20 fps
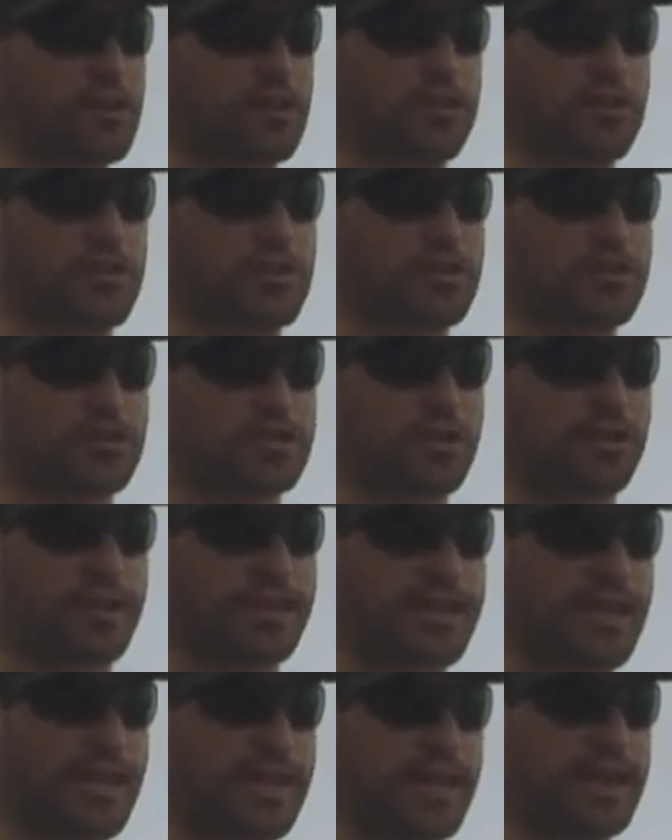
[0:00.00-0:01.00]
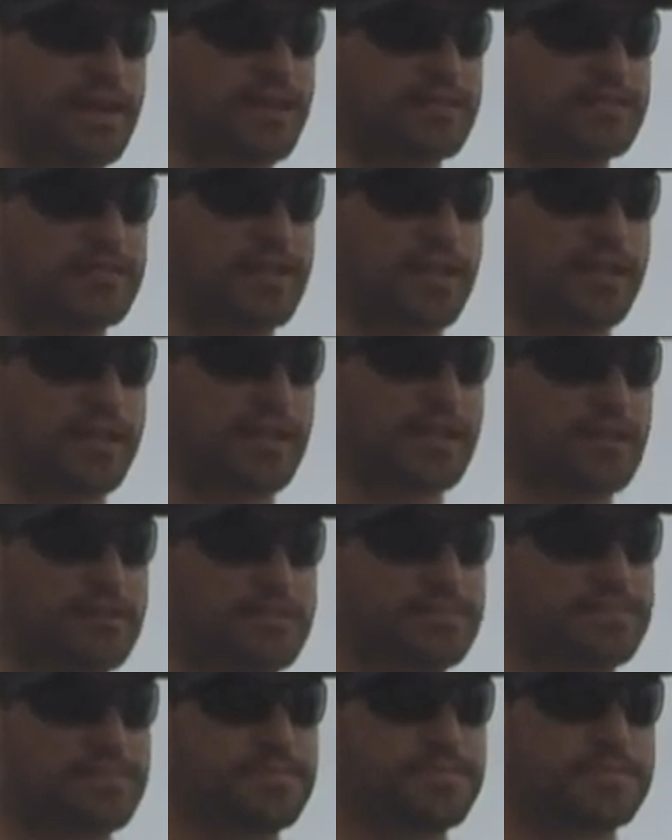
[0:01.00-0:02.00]
no, no se ve nada cerca,
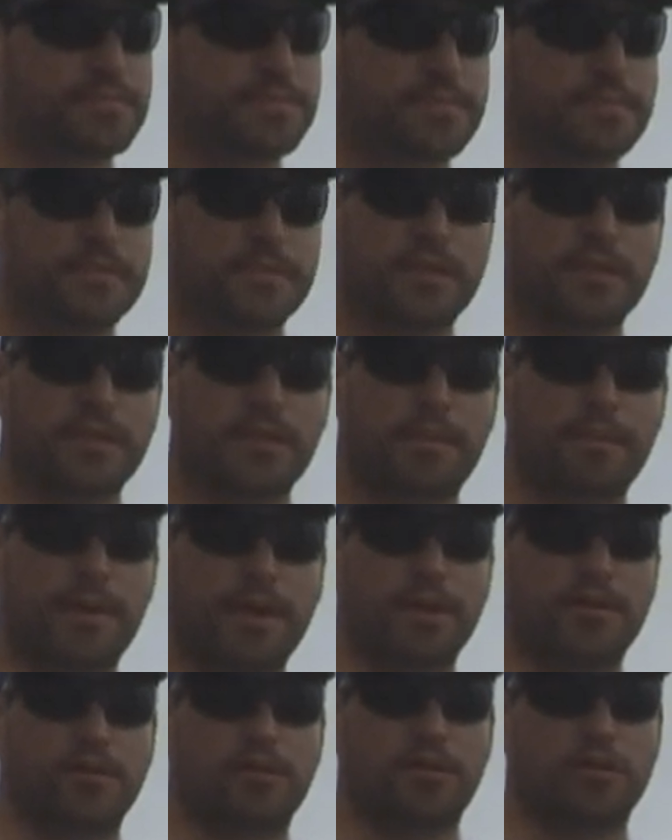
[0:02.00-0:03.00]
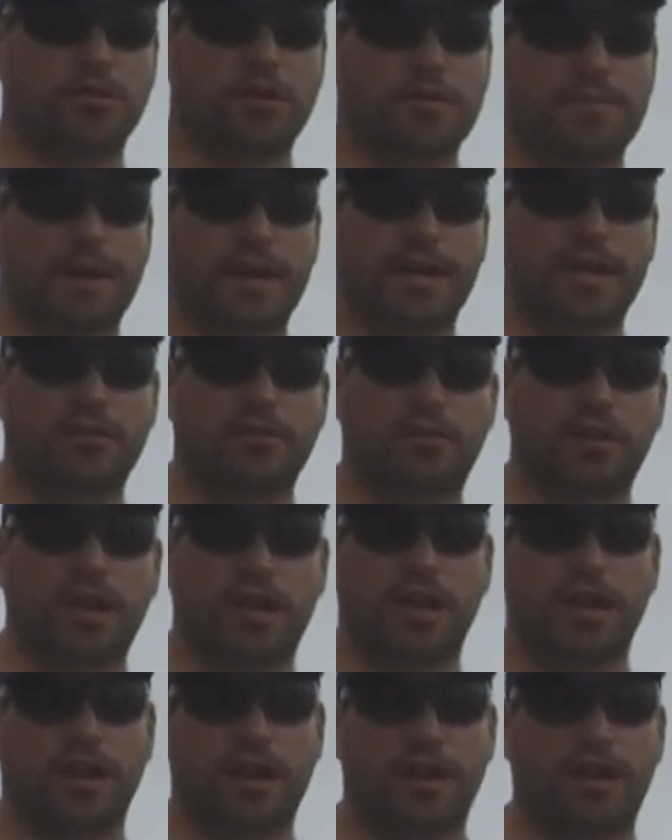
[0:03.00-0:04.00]
pero yo imagino
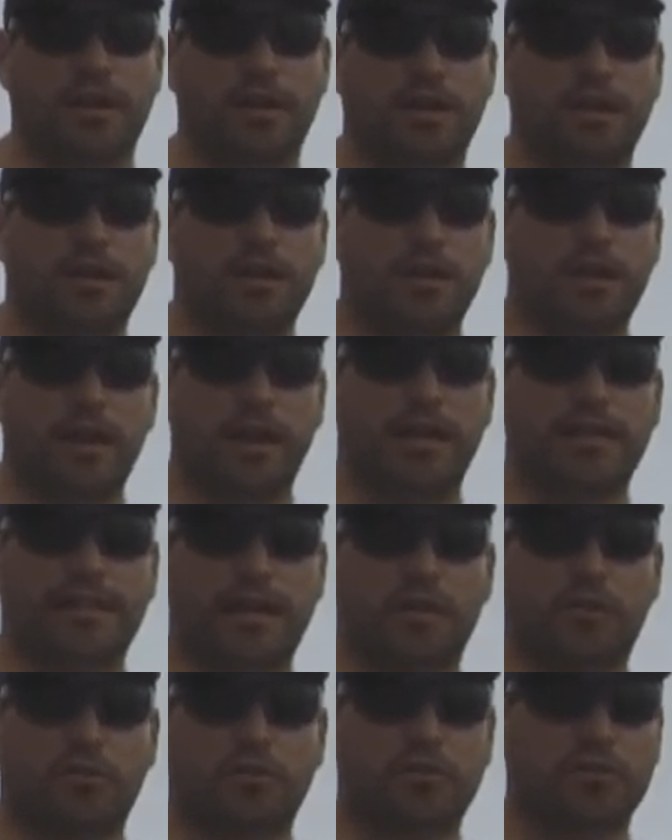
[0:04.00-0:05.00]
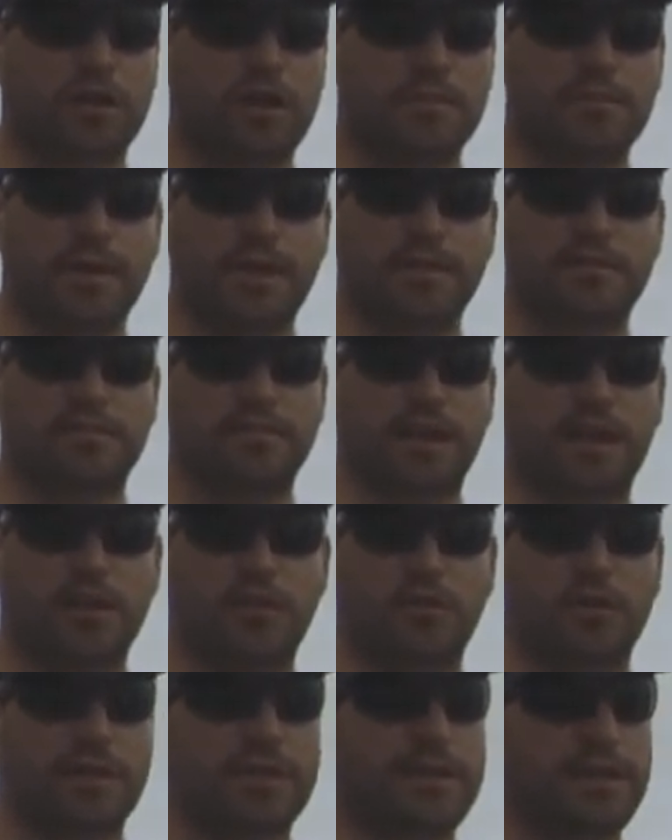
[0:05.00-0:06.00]
que en el transcurso del mes
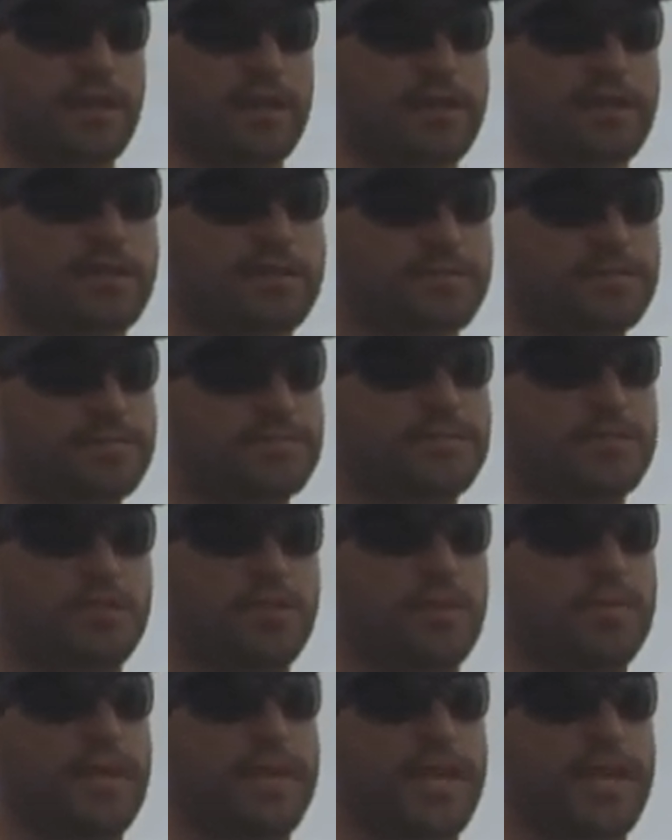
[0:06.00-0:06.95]
algo va a entrar, de todas